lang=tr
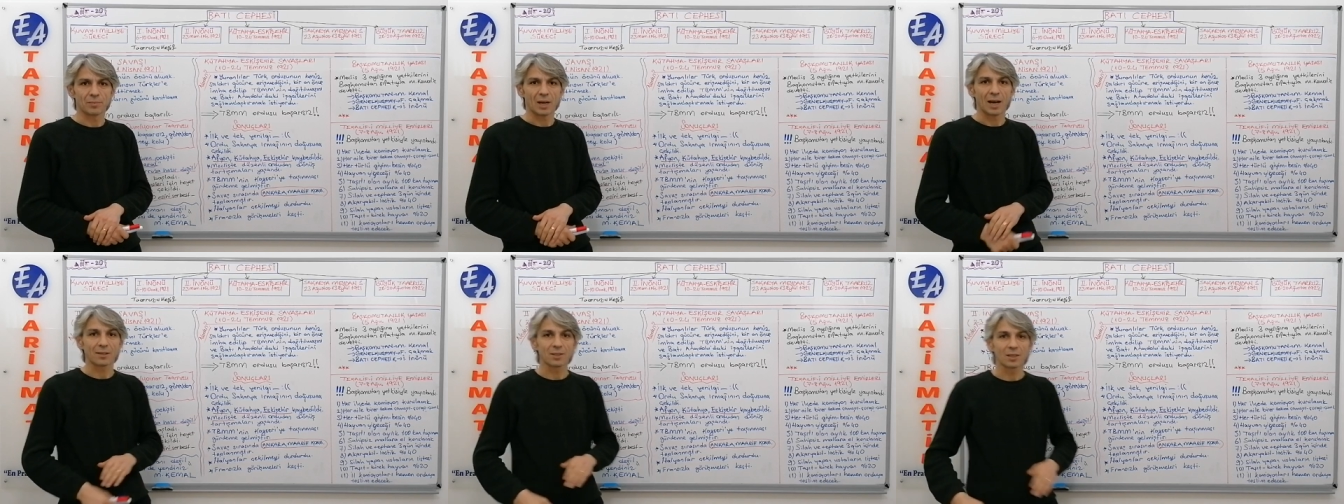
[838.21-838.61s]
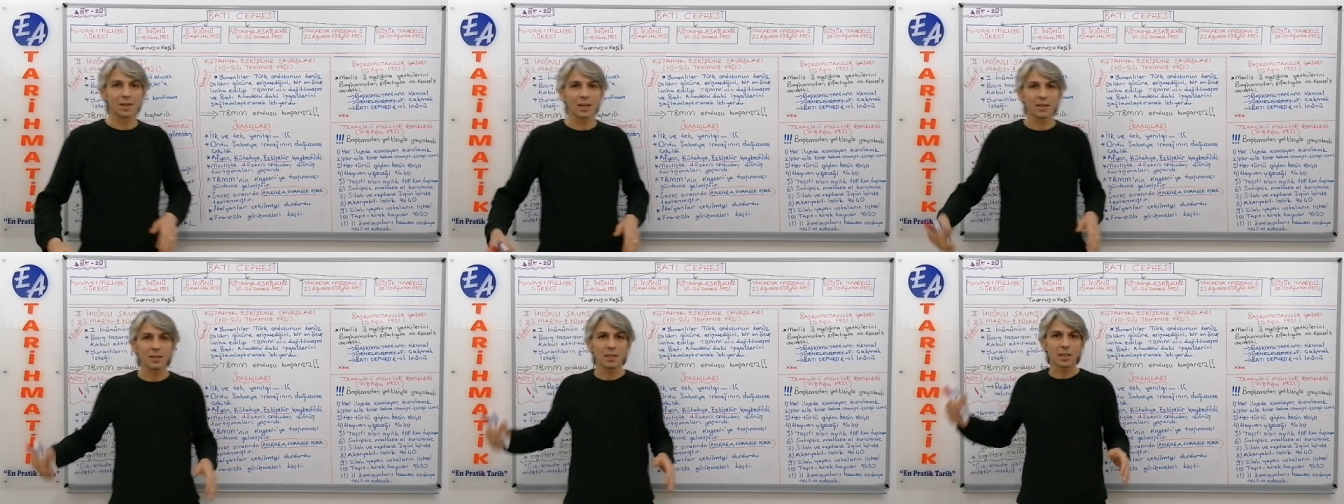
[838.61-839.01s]

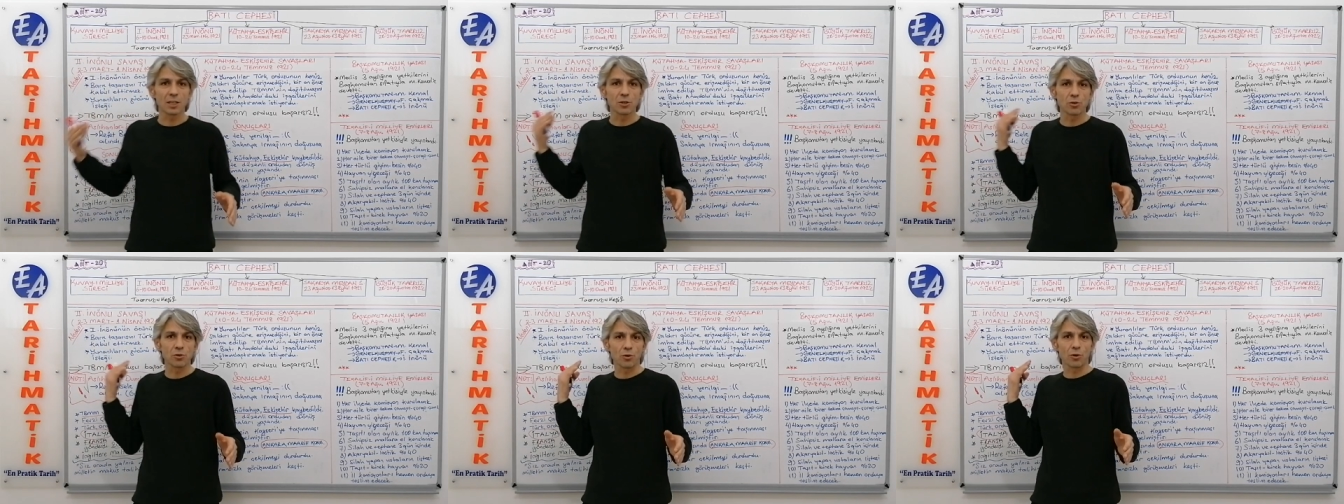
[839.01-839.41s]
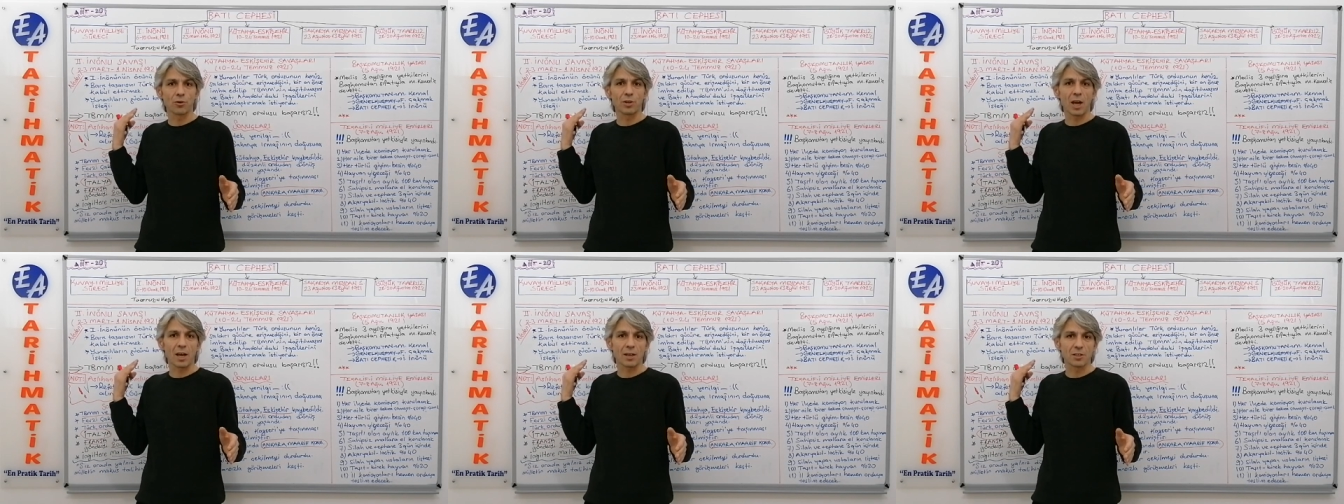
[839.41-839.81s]
Hatırlayın ikinci
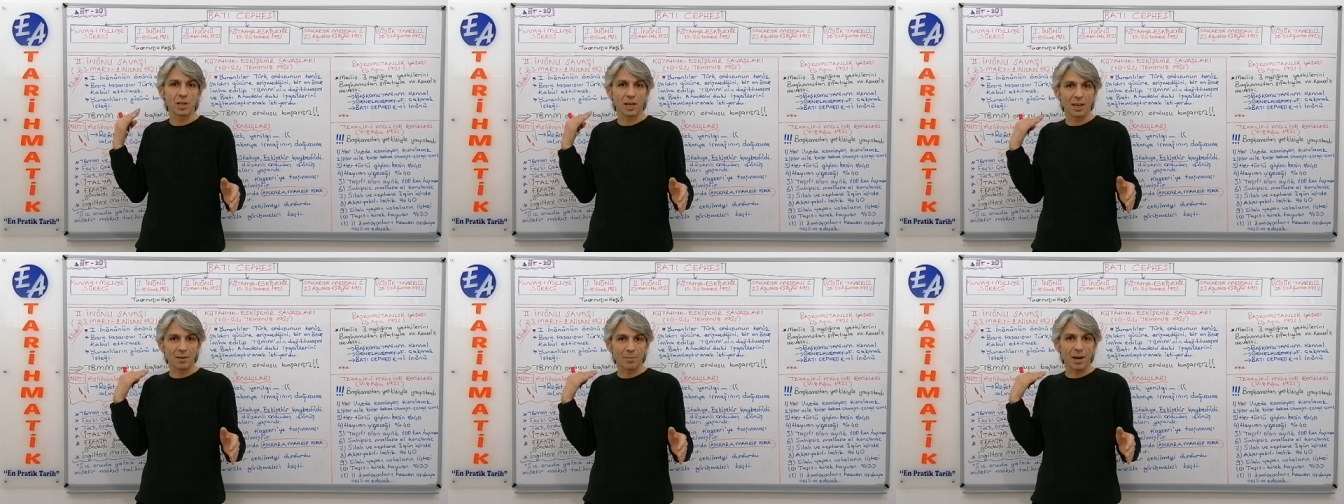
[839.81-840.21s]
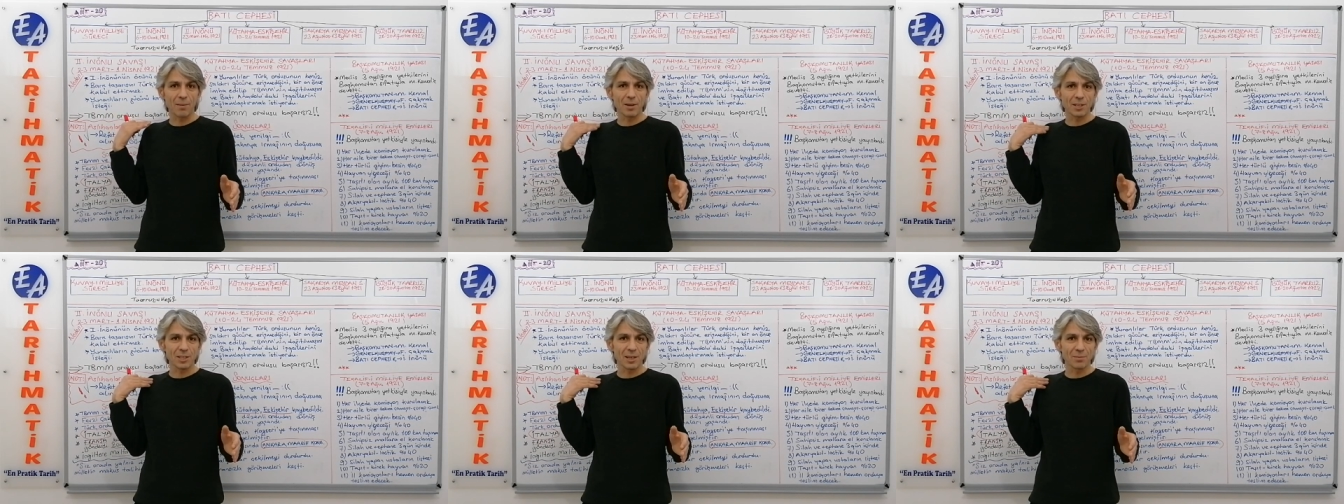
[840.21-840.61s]
önünde çekilmeye
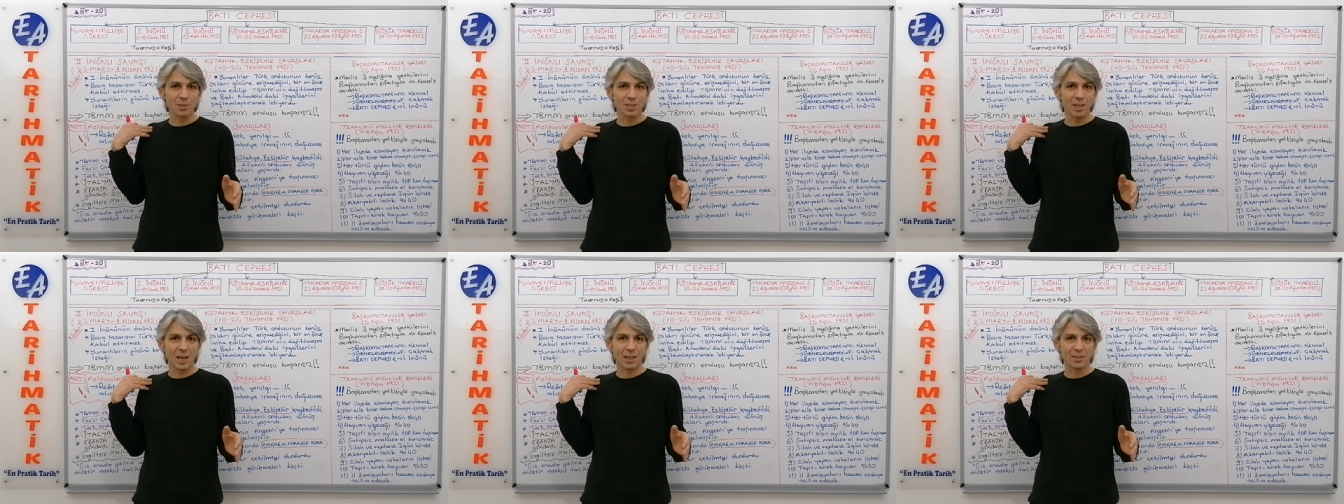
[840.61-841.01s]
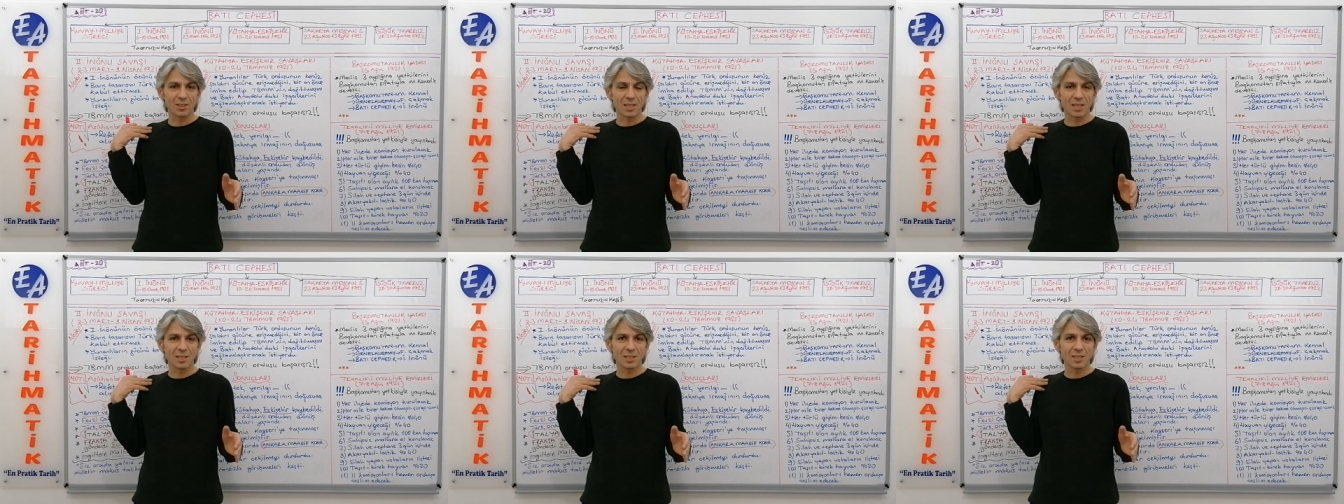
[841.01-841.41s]
başlamışlardı
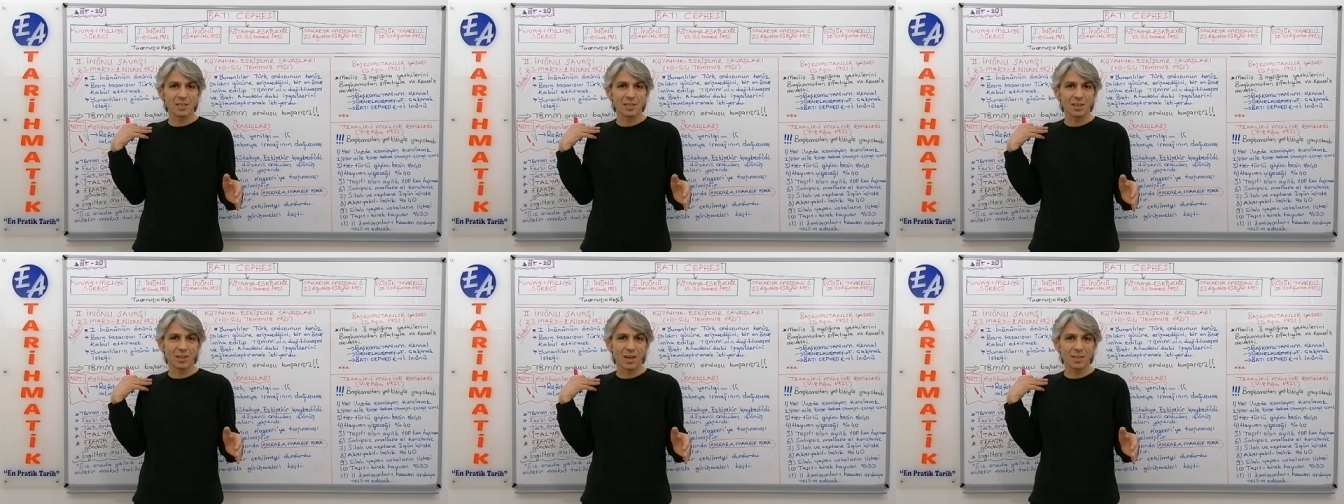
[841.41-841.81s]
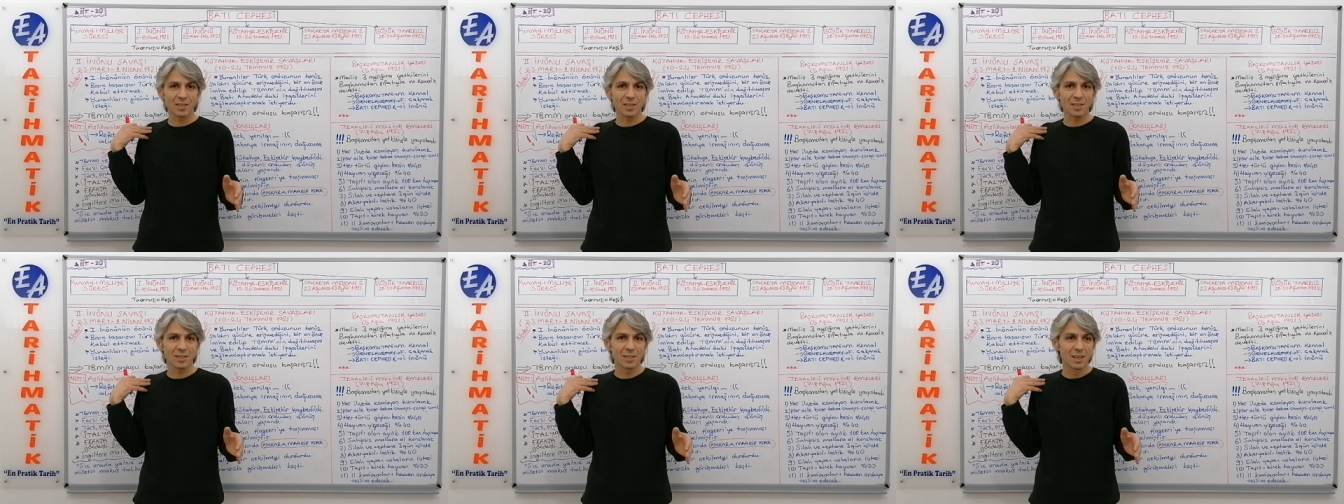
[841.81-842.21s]
sessiz
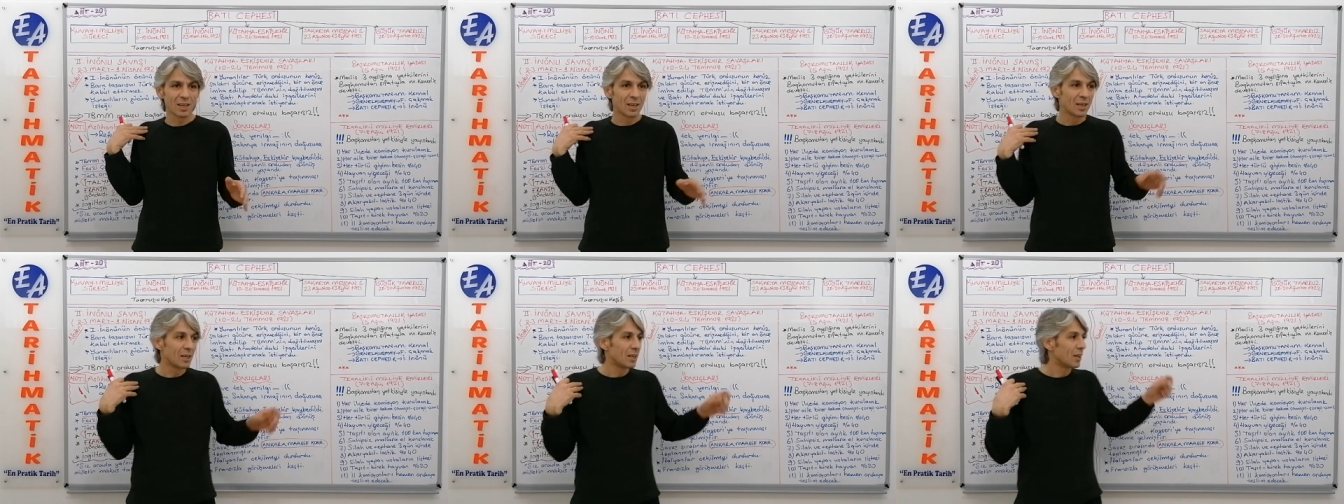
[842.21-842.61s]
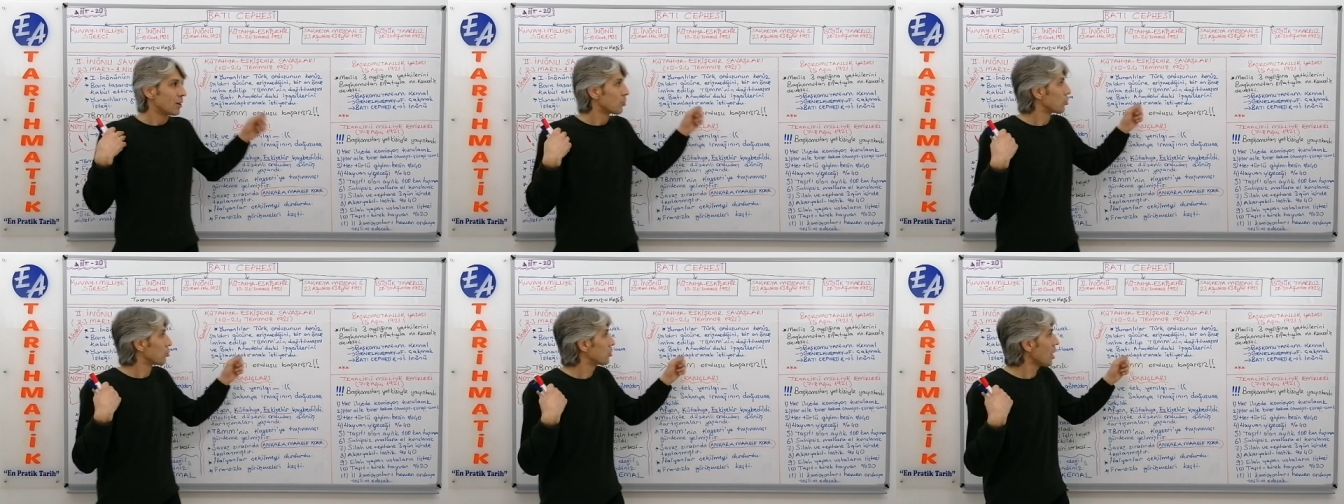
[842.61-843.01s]
sedasız.
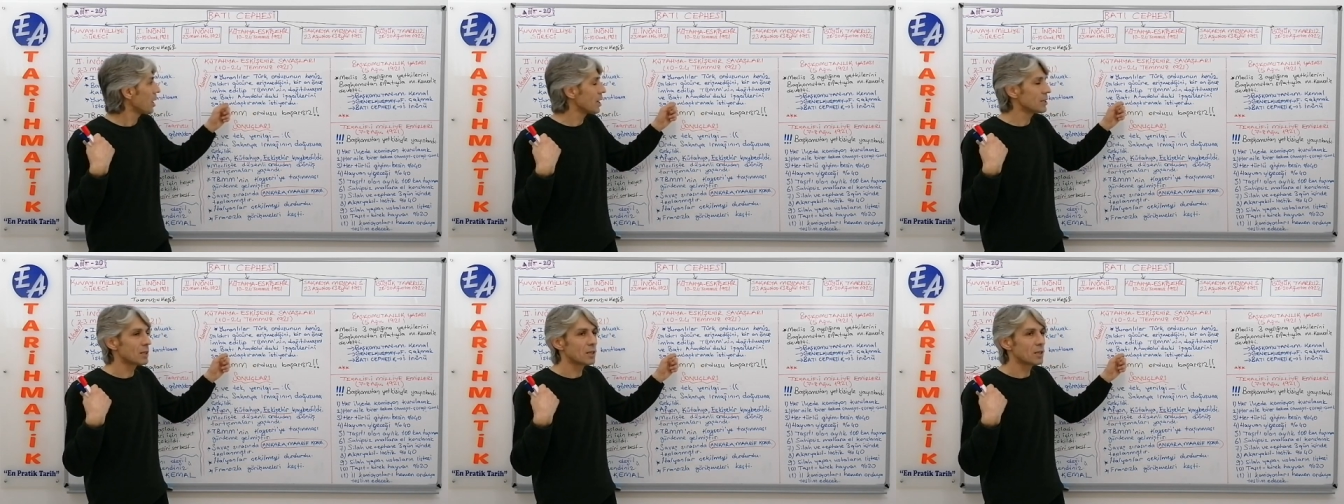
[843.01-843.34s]
Kütahya